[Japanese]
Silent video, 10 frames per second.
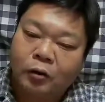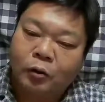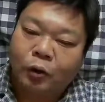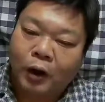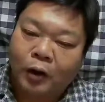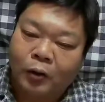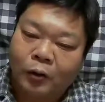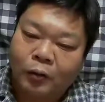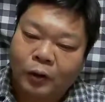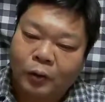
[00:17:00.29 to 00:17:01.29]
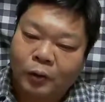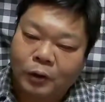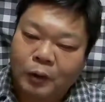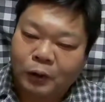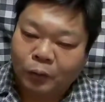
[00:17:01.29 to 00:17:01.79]
嘘反論はどう
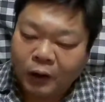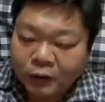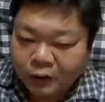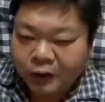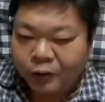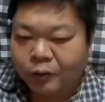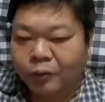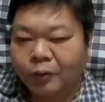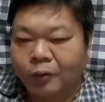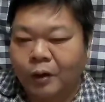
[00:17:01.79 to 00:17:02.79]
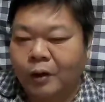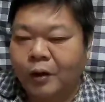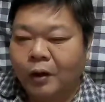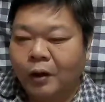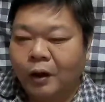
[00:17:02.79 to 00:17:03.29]
しましょうかっていうことで
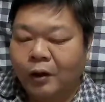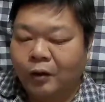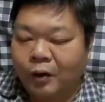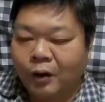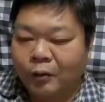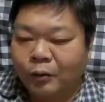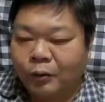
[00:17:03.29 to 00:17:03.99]
あれとあらゆ